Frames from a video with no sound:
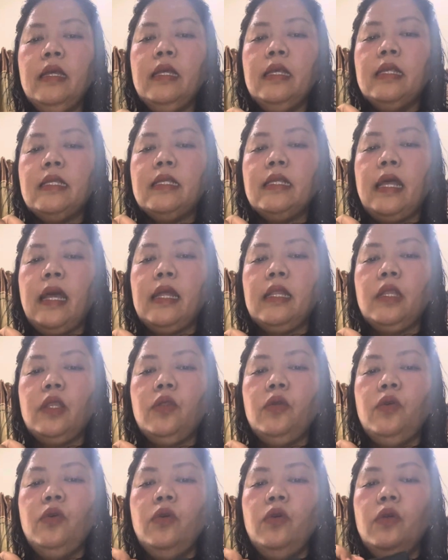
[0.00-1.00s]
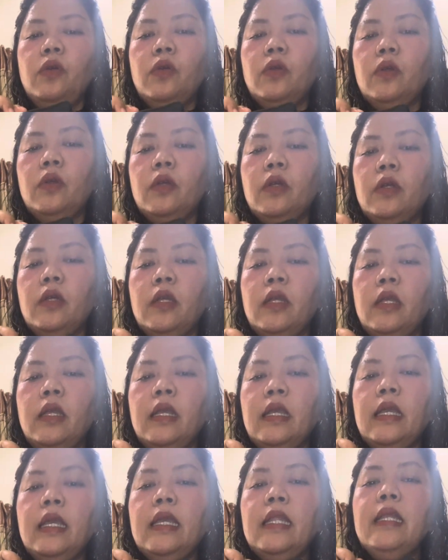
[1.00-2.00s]
Satu,
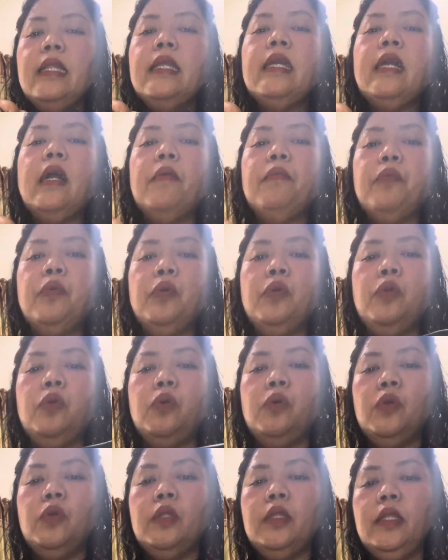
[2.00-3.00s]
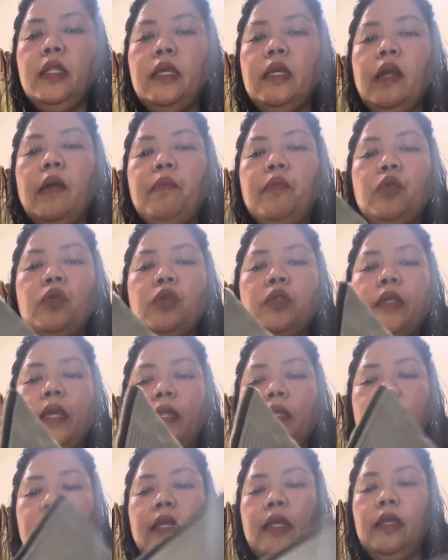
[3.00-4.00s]
ini 30. 30
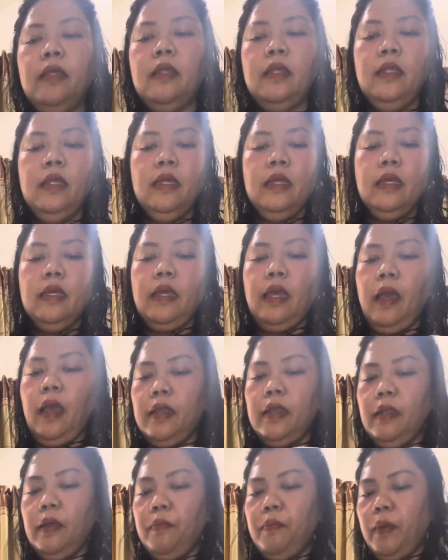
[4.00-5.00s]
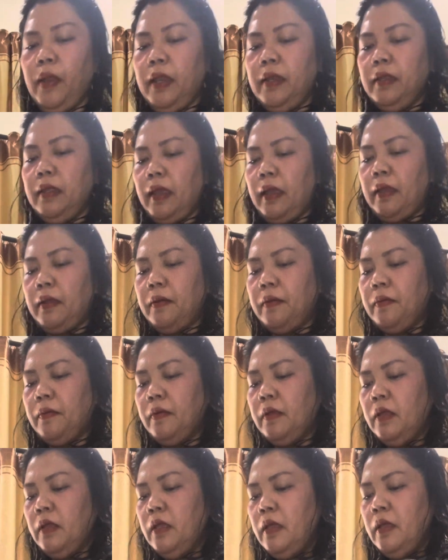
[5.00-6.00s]
cm. Ya, ada brandnya
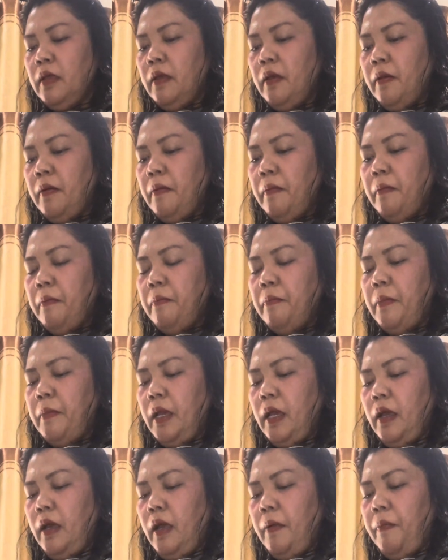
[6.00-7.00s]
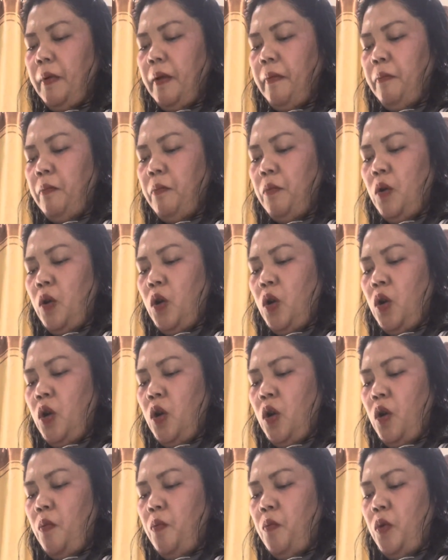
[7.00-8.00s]
me, apa
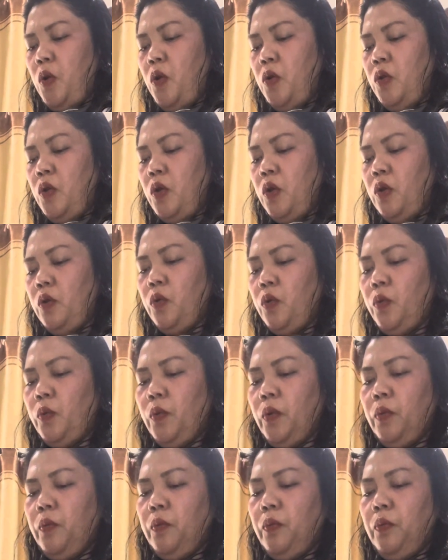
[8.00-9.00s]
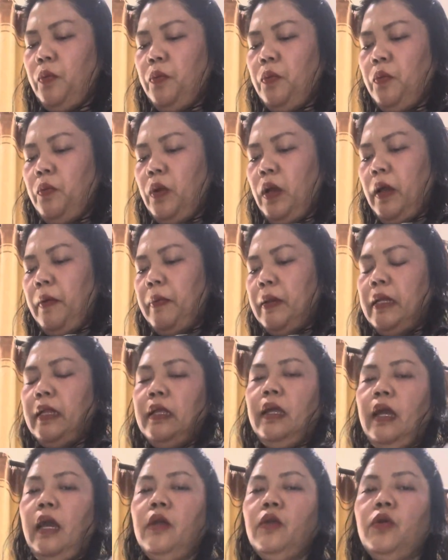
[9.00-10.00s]
mo, mono apa nih
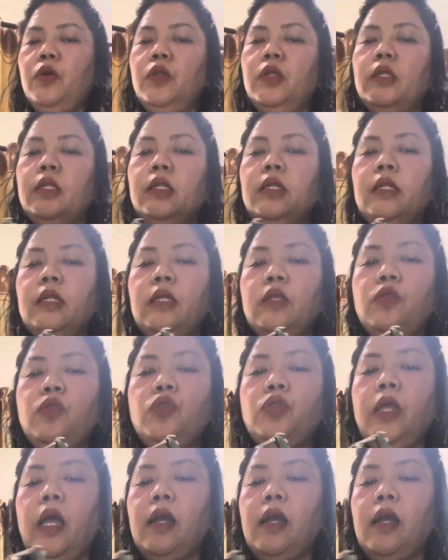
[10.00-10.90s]
aku susah